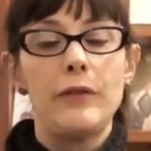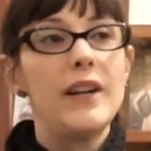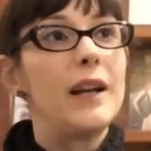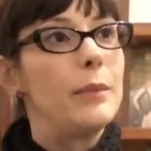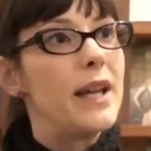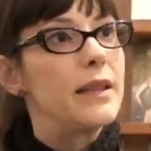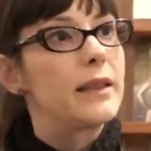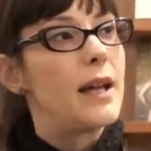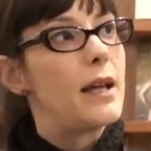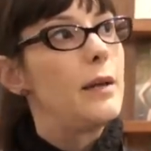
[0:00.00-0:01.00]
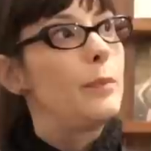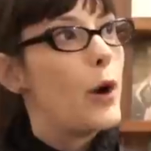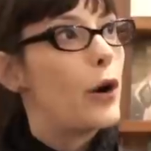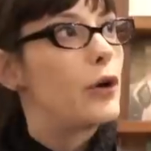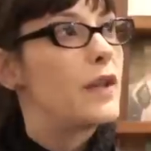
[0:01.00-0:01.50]
finalmente il
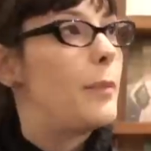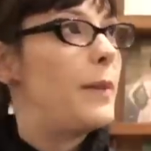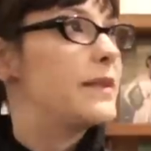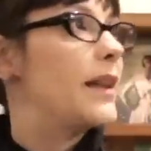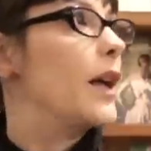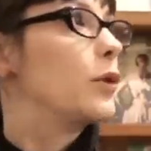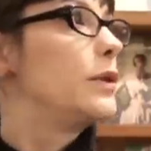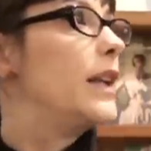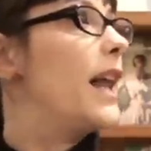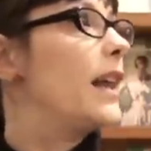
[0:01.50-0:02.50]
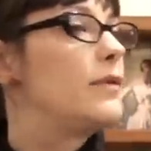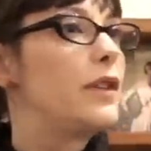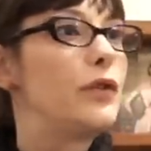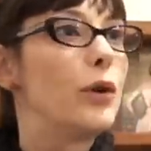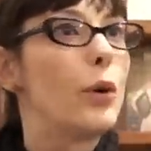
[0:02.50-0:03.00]
porno è passato dalla
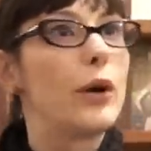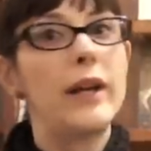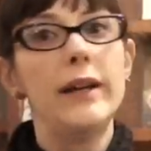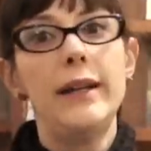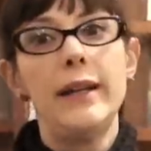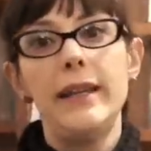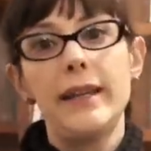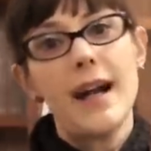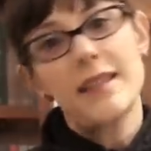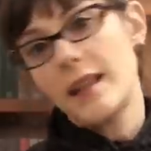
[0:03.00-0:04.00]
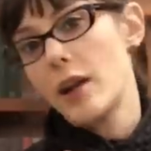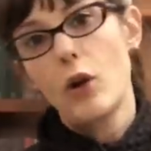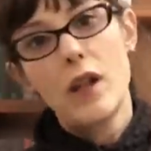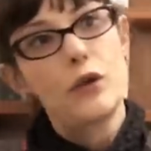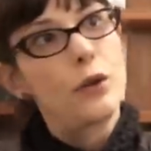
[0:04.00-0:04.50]
visione in casa del
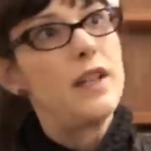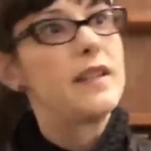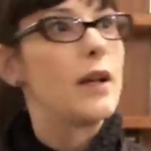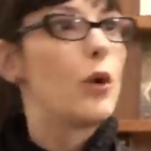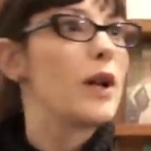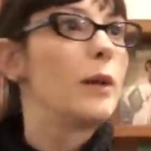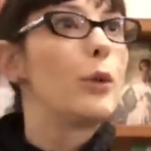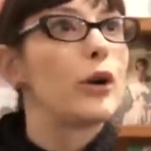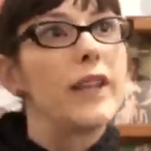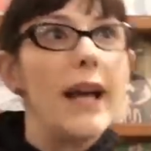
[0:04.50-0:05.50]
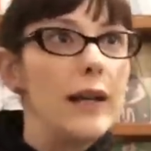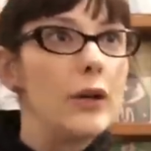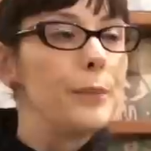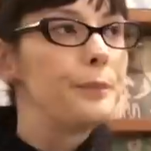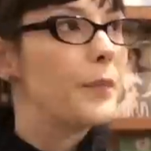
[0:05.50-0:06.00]
collezionista o nel
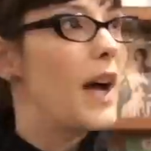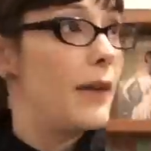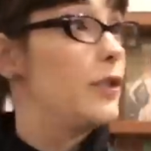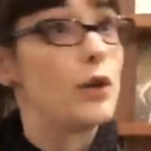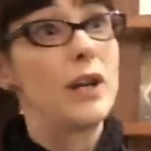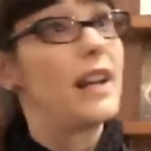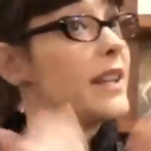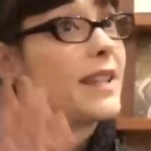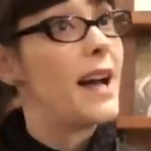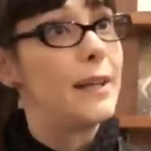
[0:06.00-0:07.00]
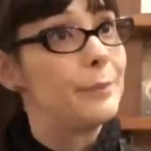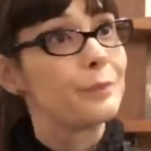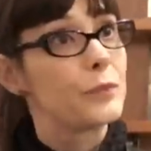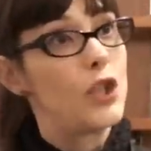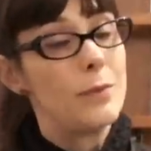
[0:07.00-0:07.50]
bordello alla visione nelle sale
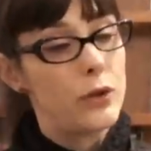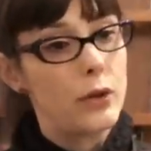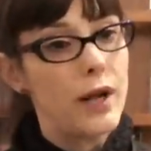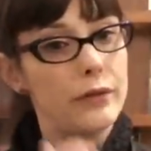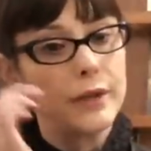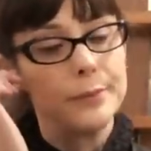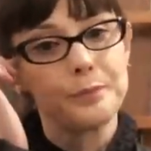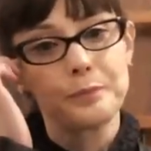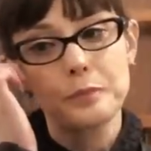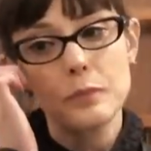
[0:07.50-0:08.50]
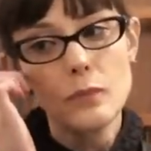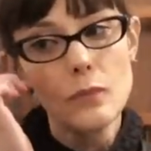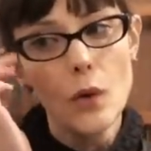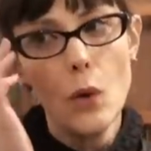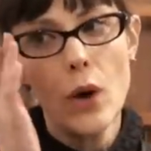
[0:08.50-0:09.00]
cinematografiche.
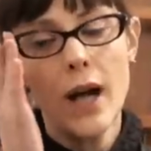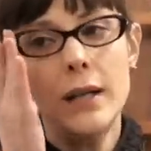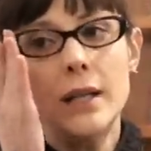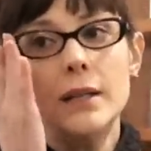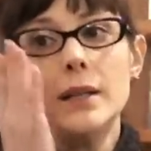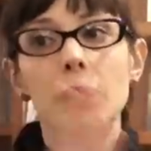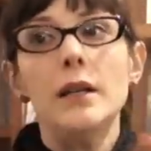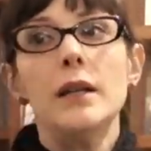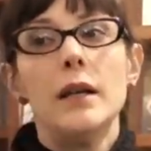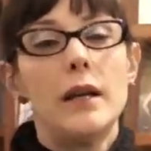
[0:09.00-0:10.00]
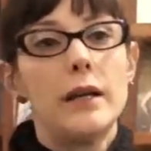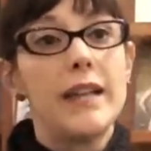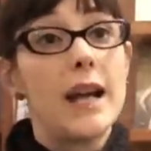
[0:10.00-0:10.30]
Ora, eh,